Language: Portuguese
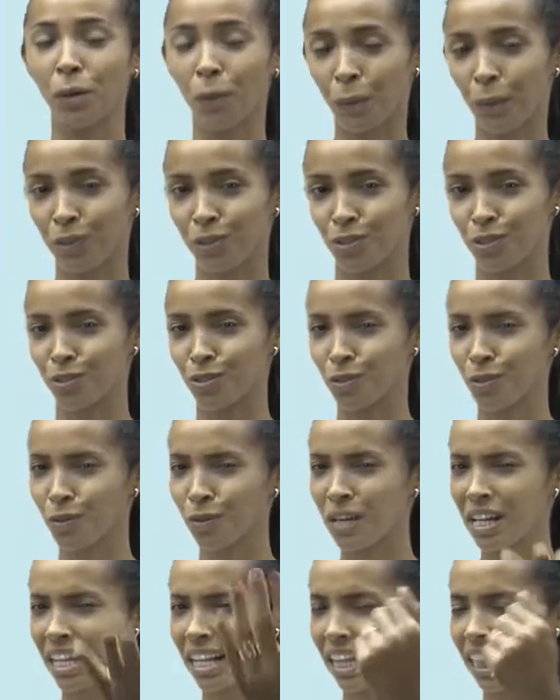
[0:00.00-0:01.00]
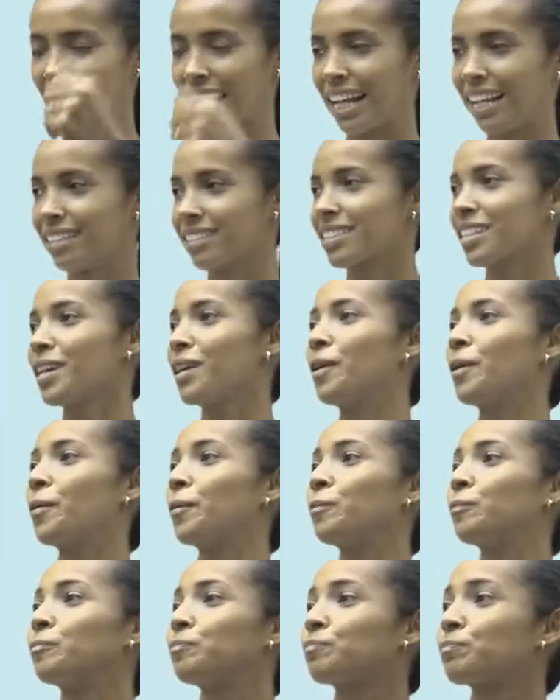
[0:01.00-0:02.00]
hoje. So, let's
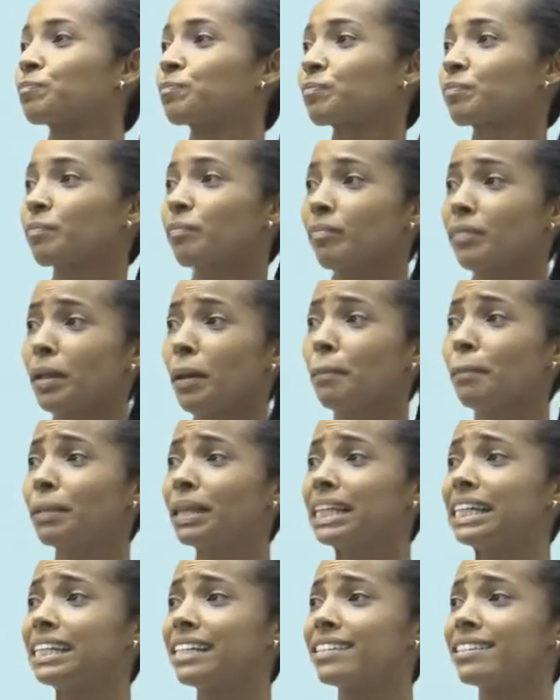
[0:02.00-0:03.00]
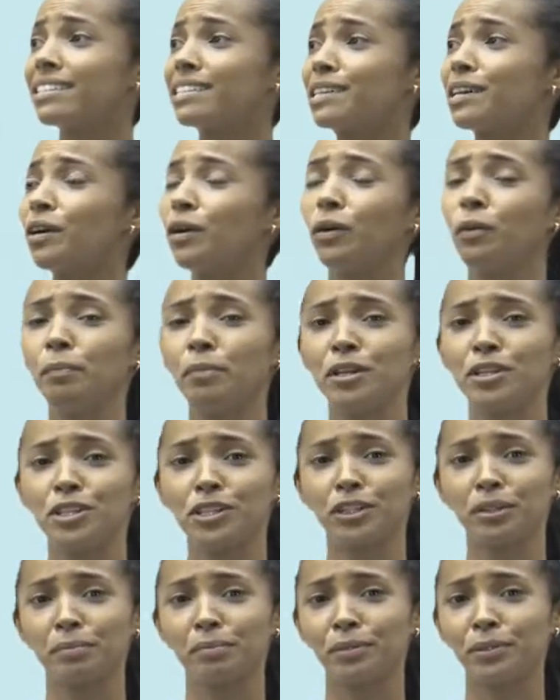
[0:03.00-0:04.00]
go! Please
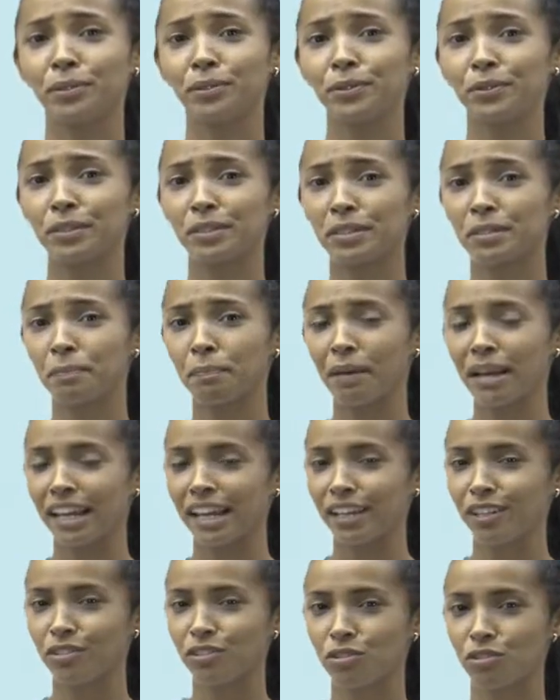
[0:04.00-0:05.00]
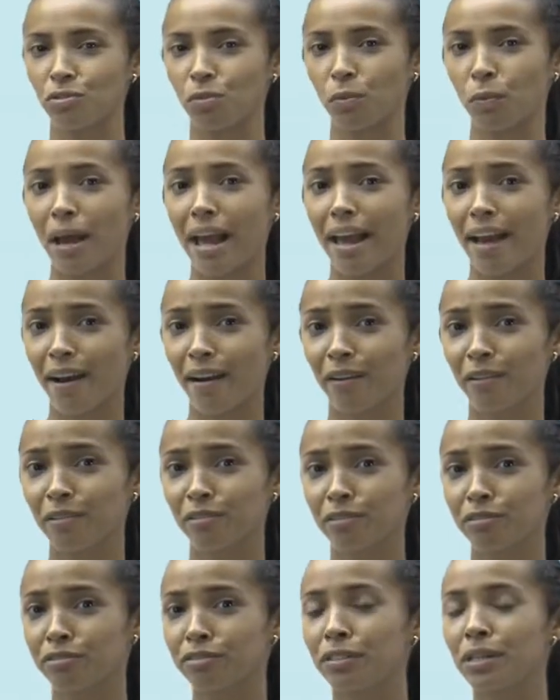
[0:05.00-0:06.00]
open your books, page
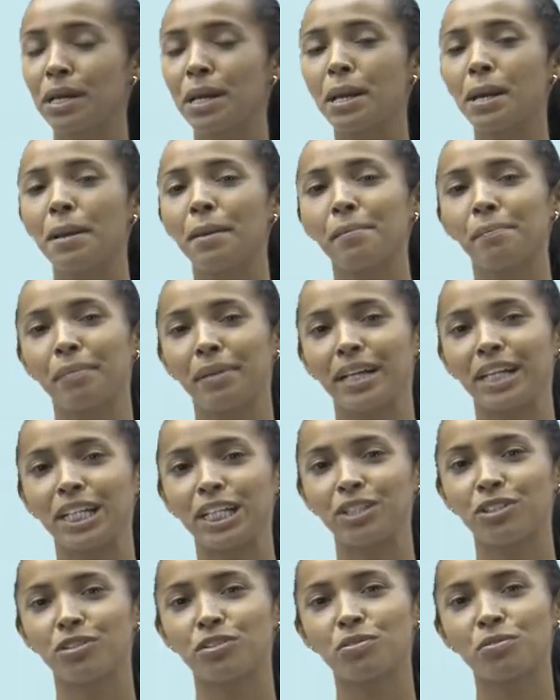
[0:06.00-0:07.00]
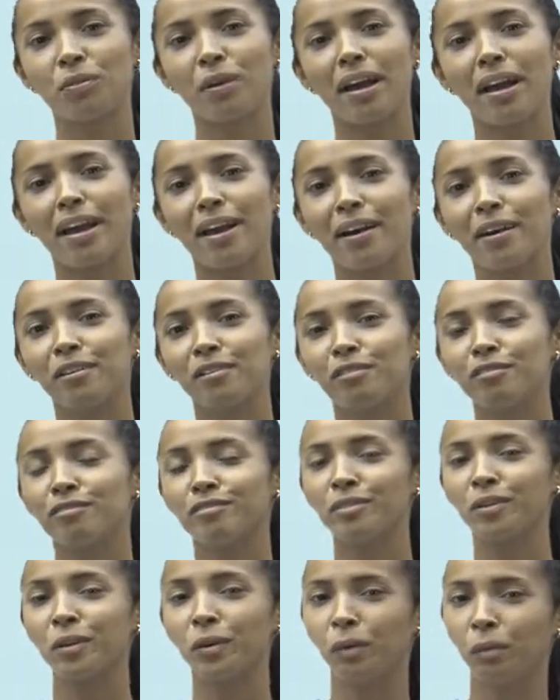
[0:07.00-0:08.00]
12. Page
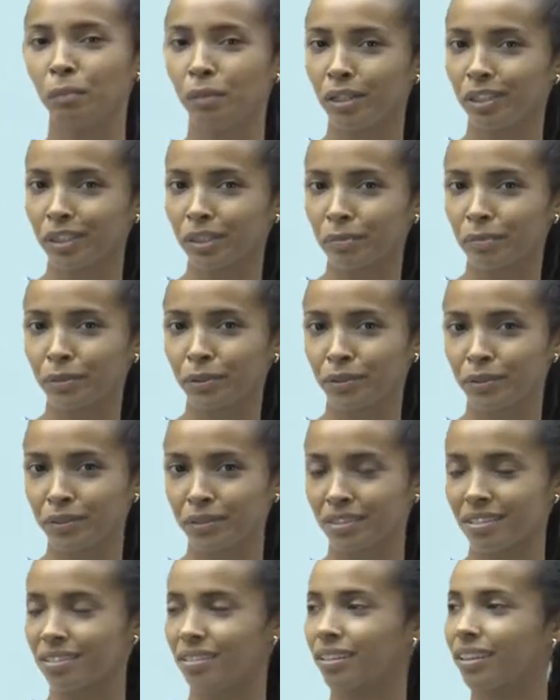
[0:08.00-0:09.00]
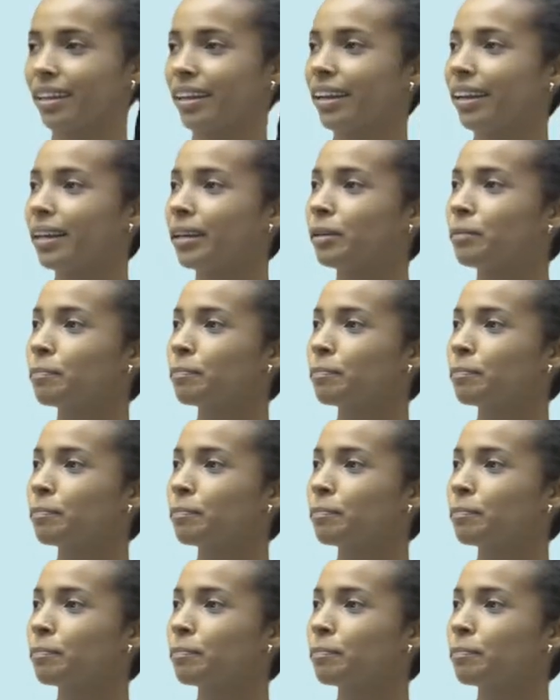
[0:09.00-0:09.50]
12, open your books, okay?